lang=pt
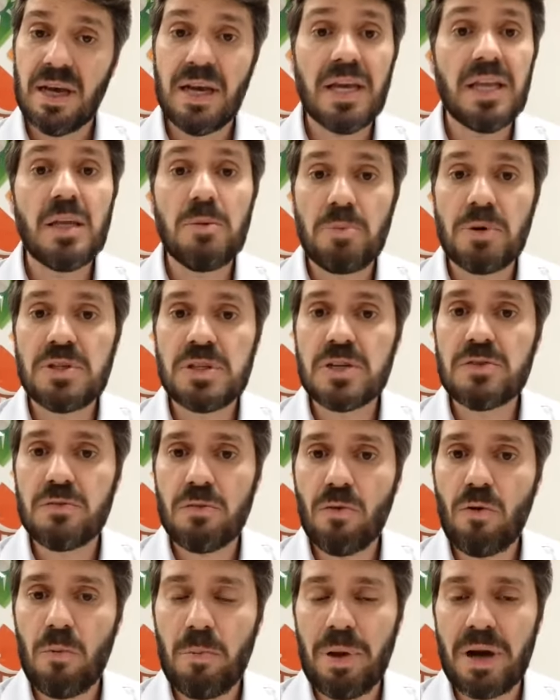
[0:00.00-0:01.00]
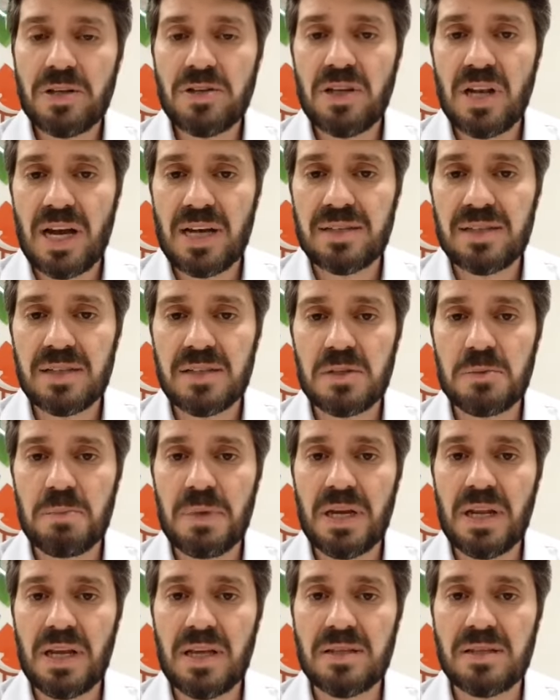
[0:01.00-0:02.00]
e depois eles vão compartilhar essas
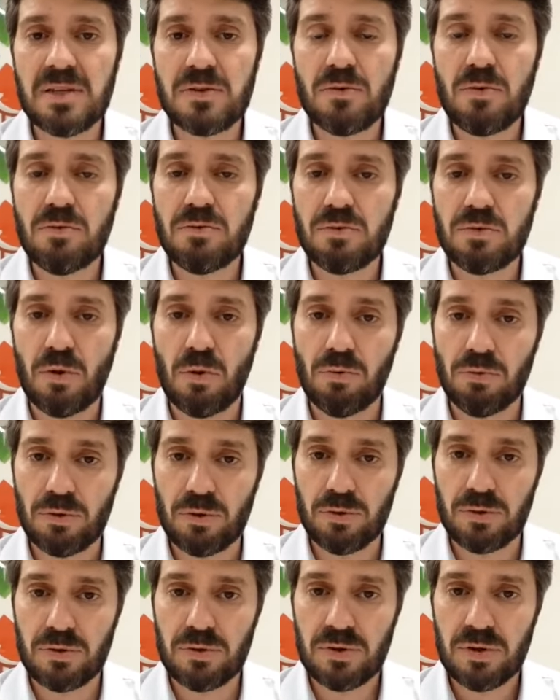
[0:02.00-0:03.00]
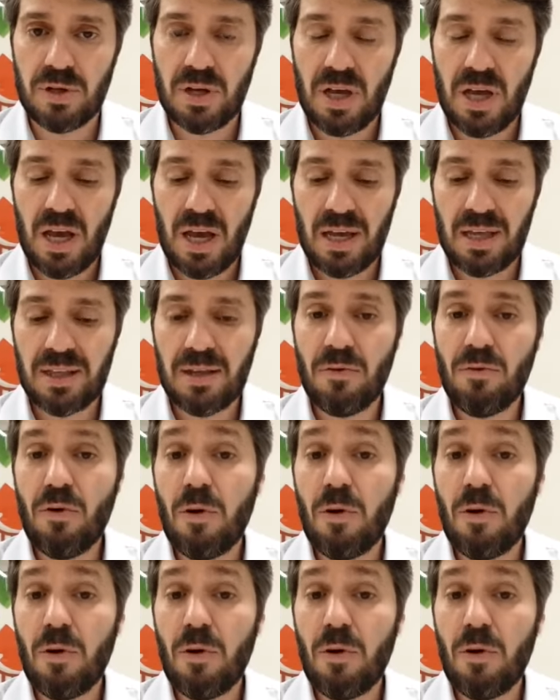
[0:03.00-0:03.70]
experiências com os outros. Então,